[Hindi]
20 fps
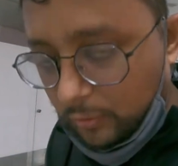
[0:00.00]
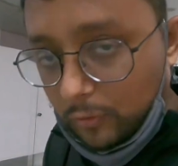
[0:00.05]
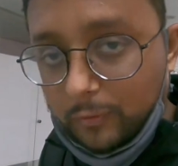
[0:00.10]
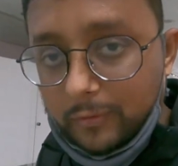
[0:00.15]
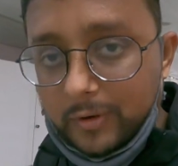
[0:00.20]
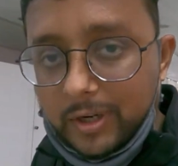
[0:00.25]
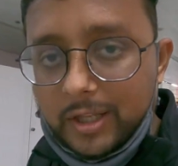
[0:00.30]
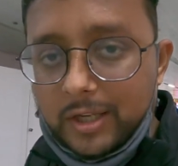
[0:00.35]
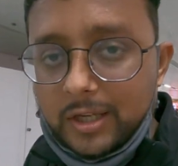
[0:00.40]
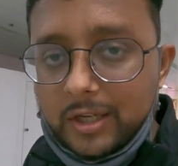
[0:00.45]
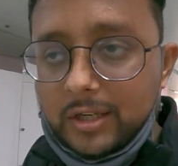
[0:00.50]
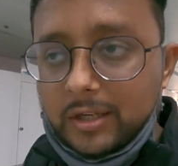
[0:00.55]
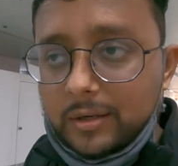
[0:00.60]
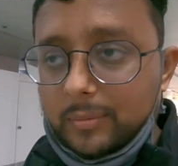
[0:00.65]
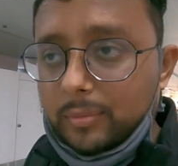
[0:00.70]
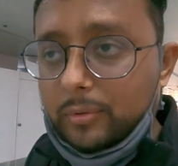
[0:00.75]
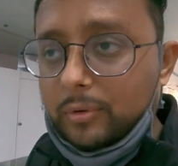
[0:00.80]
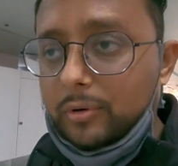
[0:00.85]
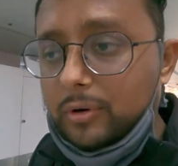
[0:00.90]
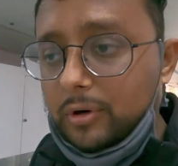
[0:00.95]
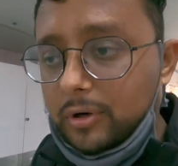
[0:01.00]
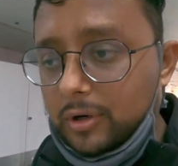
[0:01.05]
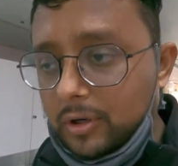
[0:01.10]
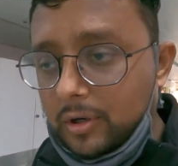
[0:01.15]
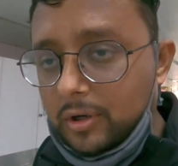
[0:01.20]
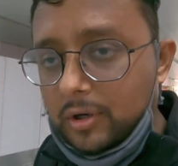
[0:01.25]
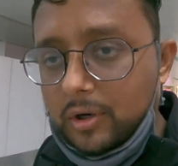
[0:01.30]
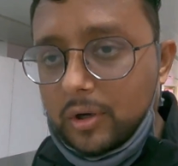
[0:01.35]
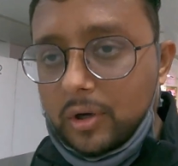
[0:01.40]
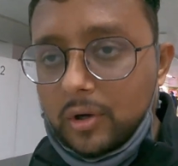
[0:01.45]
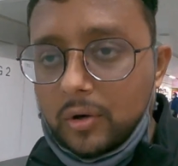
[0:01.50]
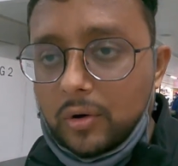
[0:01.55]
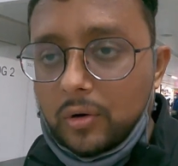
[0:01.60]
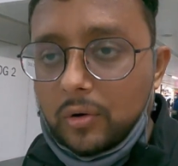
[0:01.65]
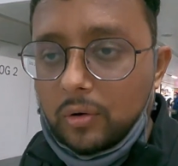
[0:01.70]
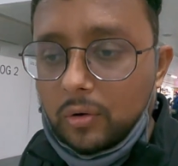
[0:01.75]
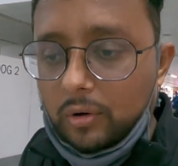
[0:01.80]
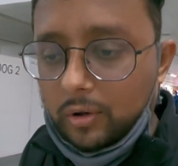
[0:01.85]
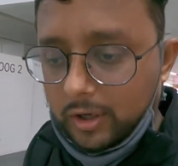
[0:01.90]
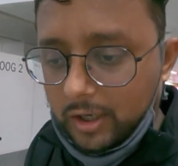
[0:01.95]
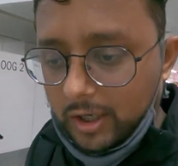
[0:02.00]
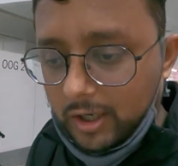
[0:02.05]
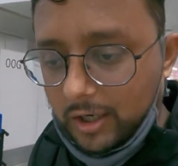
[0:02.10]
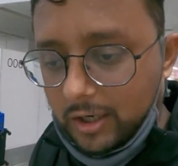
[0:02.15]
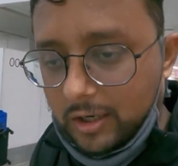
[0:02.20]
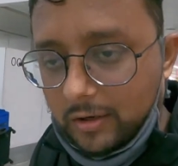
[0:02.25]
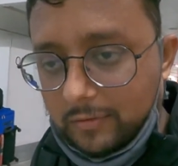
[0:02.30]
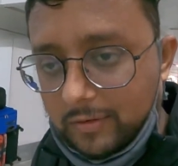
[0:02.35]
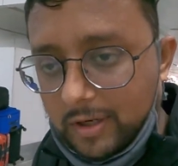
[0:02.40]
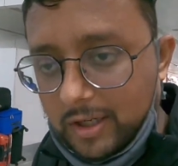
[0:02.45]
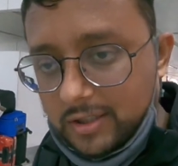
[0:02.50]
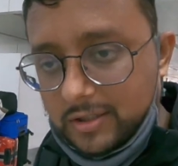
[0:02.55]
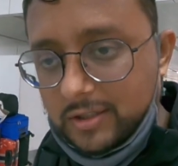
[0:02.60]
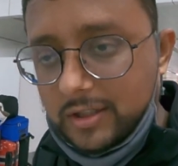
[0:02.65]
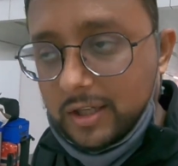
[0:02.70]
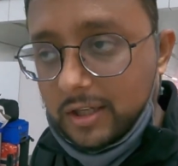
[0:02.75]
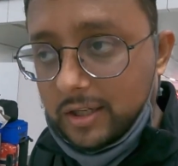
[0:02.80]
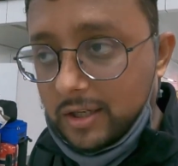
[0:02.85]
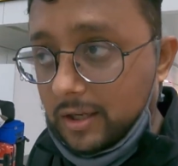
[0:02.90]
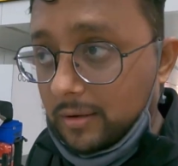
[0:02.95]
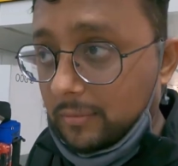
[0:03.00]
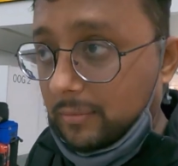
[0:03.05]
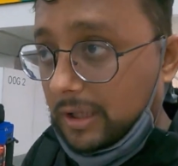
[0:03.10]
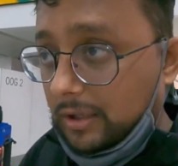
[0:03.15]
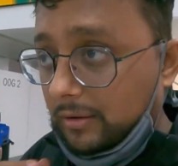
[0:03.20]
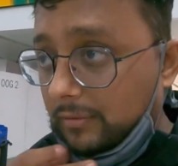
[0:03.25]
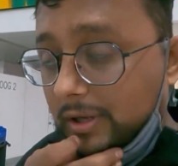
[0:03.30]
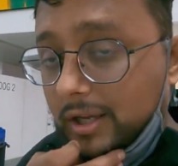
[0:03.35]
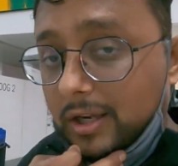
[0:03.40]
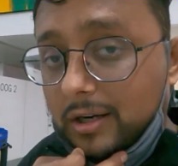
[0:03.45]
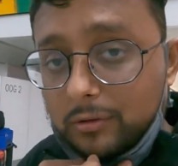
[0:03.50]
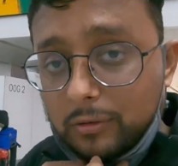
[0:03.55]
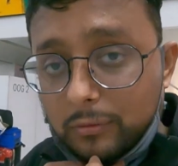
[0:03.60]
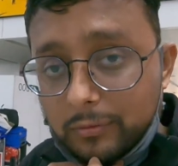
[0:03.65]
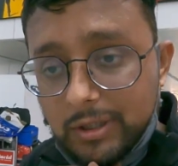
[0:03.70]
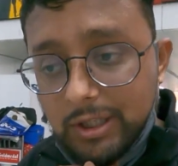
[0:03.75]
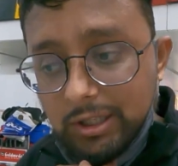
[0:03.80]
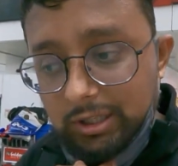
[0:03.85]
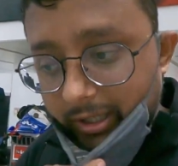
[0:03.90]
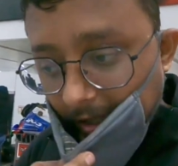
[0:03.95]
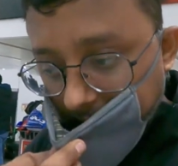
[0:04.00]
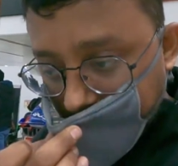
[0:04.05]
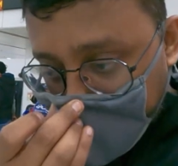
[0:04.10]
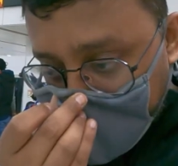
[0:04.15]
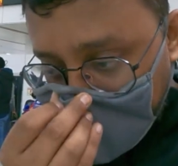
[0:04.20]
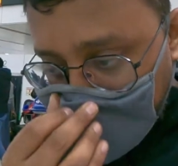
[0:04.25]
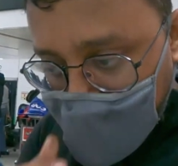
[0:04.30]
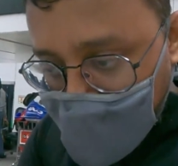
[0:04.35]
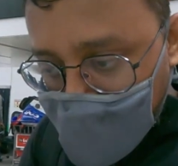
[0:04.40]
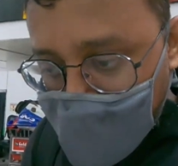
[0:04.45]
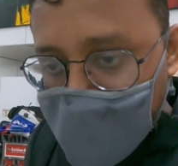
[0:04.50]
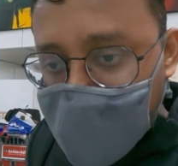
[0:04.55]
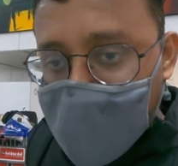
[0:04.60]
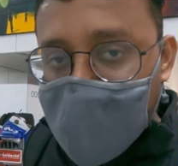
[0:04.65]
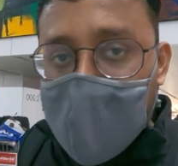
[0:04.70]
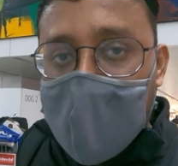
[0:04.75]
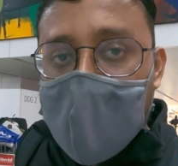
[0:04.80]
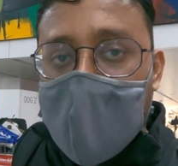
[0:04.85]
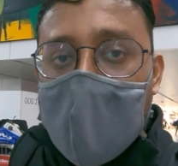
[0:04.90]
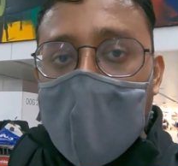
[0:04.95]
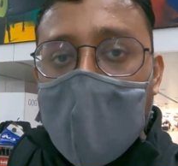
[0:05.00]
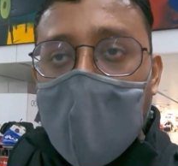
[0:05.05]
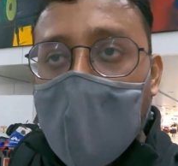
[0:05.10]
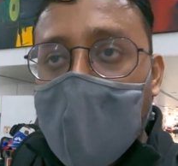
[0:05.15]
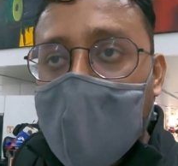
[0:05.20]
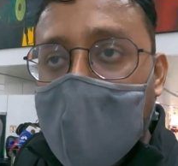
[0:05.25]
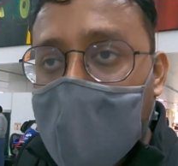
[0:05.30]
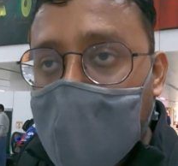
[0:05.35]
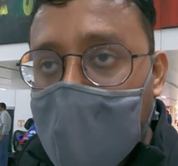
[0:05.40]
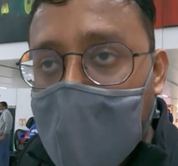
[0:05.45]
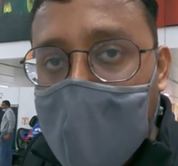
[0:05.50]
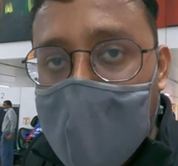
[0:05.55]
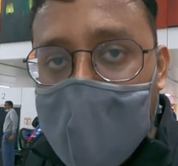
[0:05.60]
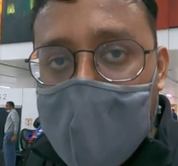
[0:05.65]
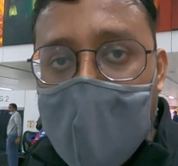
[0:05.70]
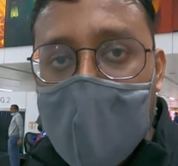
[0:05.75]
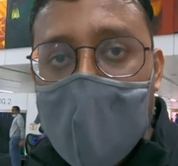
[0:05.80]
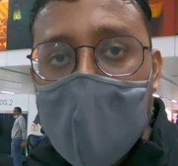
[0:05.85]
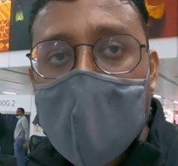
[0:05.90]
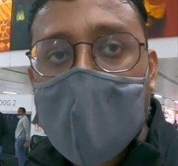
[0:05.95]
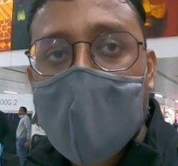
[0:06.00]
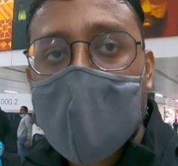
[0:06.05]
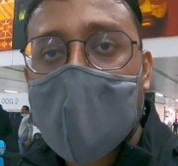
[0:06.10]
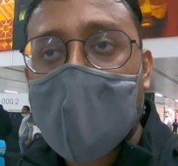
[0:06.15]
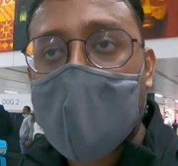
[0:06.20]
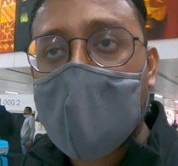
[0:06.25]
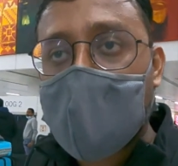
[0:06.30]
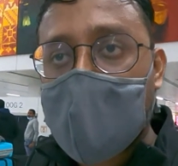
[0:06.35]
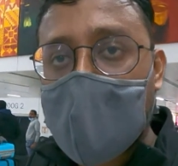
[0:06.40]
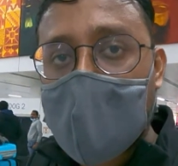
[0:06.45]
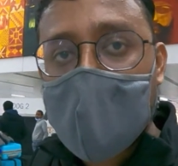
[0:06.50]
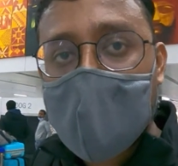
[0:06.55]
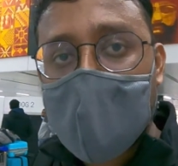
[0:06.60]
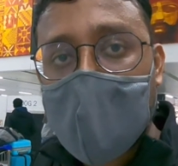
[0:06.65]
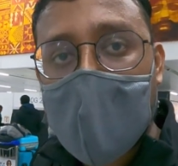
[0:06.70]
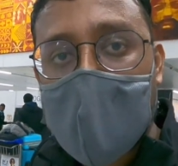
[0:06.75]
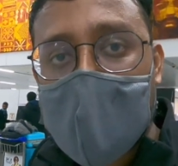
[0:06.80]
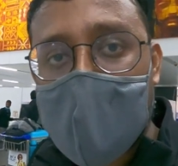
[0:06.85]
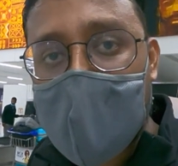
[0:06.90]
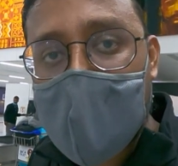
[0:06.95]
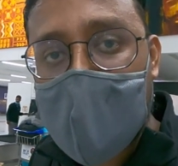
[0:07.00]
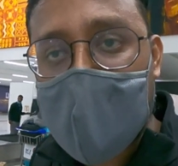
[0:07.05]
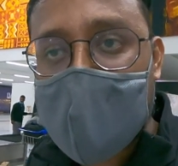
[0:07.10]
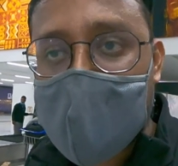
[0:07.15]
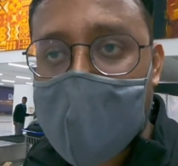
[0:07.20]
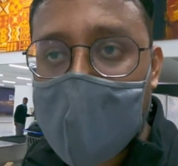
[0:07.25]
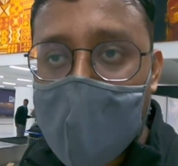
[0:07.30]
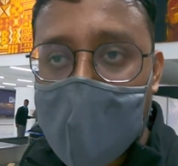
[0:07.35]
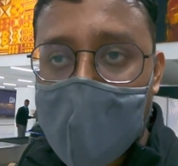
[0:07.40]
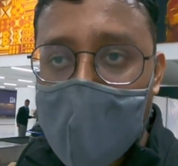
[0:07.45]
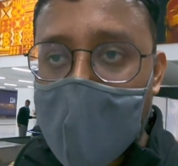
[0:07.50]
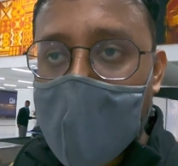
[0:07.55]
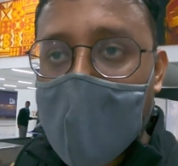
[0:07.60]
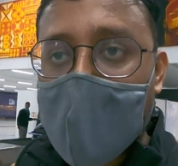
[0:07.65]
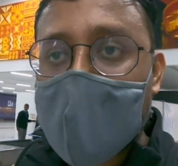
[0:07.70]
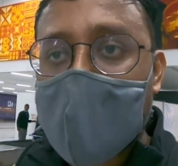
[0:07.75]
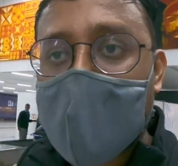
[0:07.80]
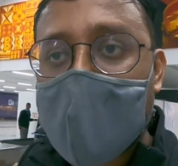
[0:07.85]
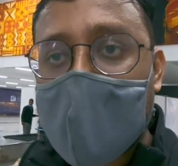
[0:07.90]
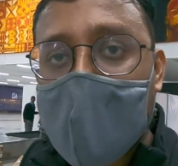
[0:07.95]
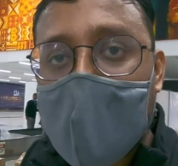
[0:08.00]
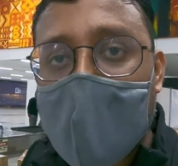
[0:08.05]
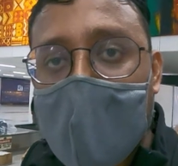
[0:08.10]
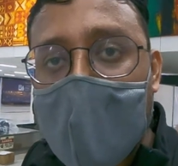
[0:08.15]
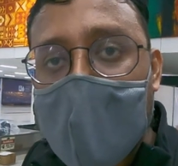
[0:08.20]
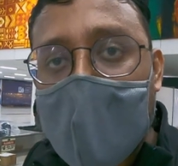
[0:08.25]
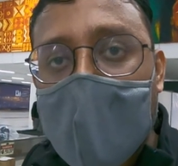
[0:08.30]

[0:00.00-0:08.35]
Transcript: कोविड की रिपोर्ट और नेगेटिव टेस्ट देखेंगे मतलब एयर सुविधा देखेंगे और फिर वो आपके बोर्डिंग पास पे एक स्टैंप लगा देंगे